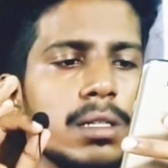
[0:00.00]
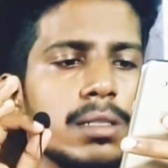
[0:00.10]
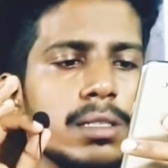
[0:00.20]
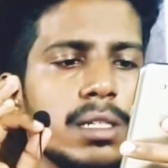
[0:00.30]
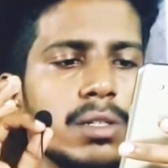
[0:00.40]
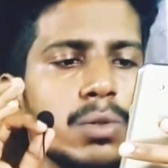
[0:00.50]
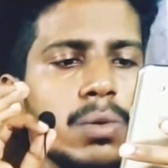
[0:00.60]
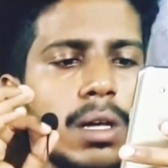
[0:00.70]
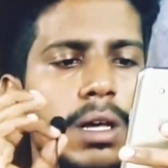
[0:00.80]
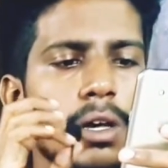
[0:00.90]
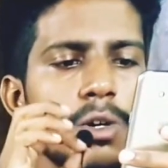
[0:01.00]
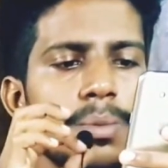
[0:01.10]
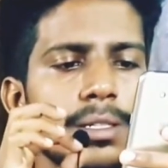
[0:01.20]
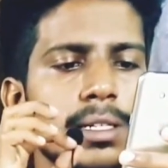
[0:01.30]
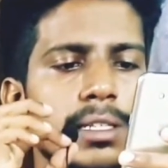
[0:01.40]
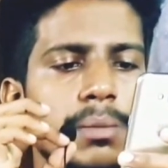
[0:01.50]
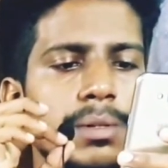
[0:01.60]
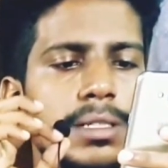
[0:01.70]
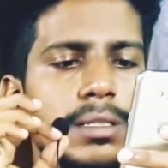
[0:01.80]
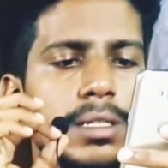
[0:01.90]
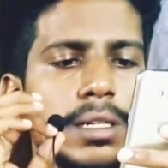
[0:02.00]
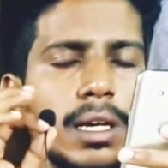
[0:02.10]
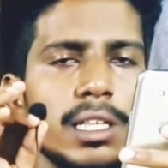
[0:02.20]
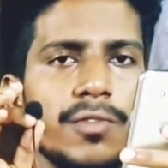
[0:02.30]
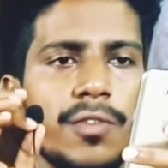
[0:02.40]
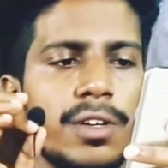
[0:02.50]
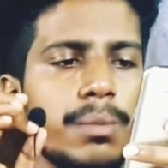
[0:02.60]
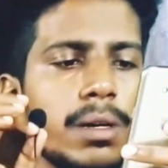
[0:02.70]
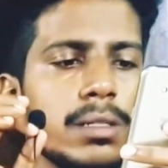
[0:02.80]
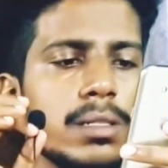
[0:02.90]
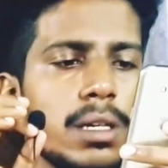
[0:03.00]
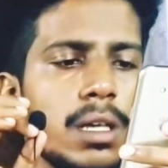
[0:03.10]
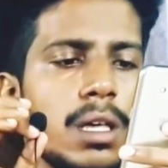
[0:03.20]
செக்ஷன் டூவில் ஆக்குபேஷனல் தெரப்பி செக்ஷன் அது ஃபிஃப்டி மார்க்ஸு